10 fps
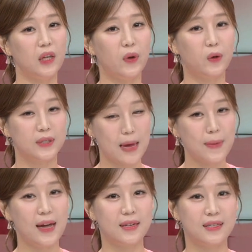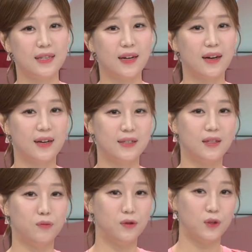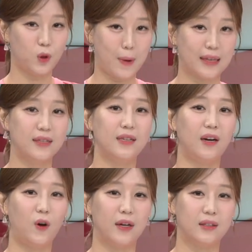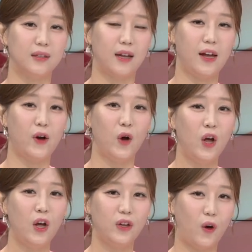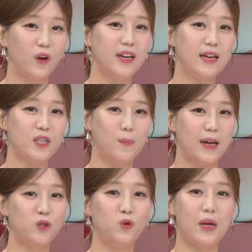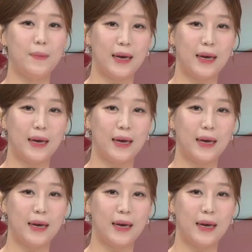기회로 삼아야지 생각하시는 분들도 많으실 것 같은데요. 여기에서 매수와